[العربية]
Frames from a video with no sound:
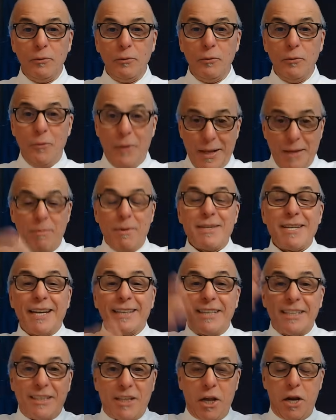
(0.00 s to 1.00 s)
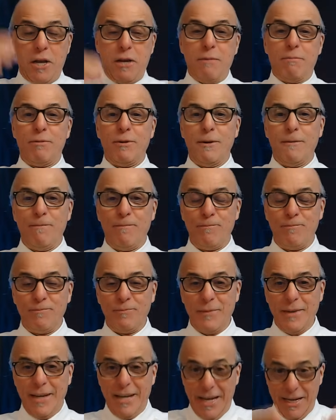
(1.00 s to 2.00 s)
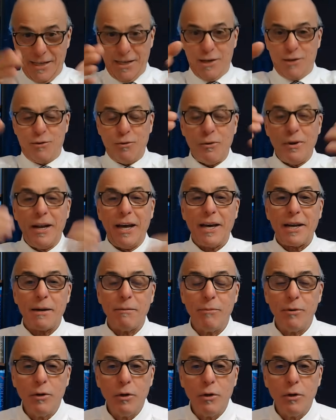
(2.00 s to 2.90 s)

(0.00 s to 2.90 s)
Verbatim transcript: وهاد البلاصه غادي تريب هذا سوق العرب